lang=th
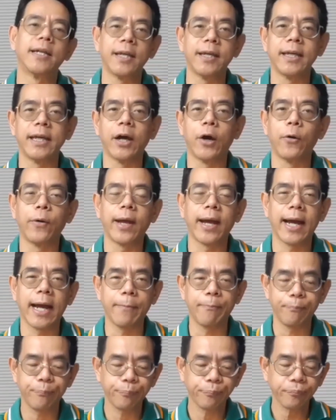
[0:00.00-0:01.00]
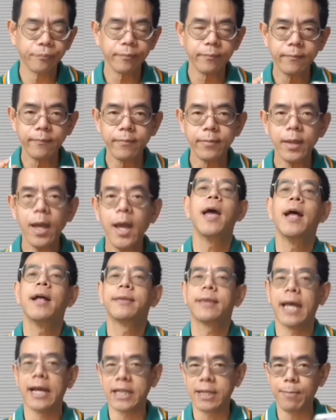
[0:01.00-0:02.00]
ยทีเดียวนะครับ
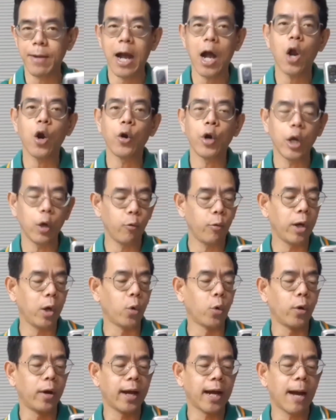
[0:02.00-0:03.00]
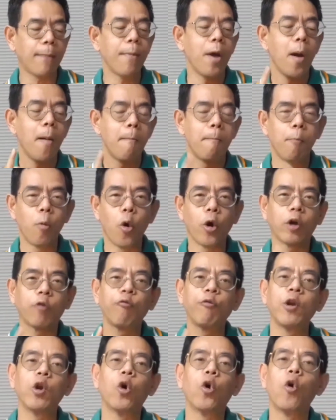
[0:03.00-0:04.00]
แต่จะมารีวิวนะครับโหมด
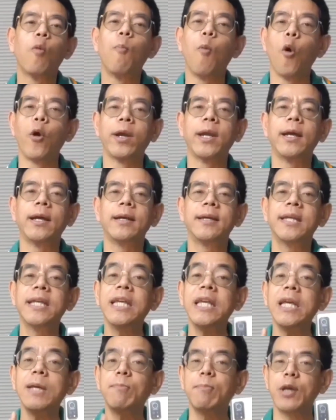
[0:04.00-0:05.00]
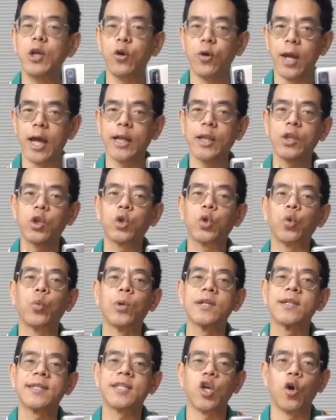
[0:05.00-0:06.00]
วิดีโอโหมดหนึ่งที่มีอยู่ในตั
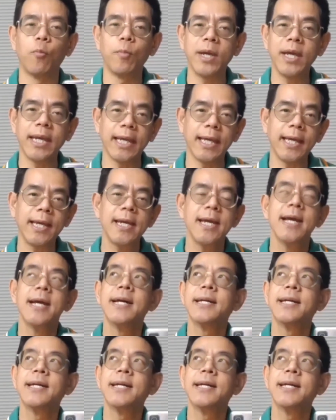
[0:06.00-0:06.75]
ว Xiaomi นี้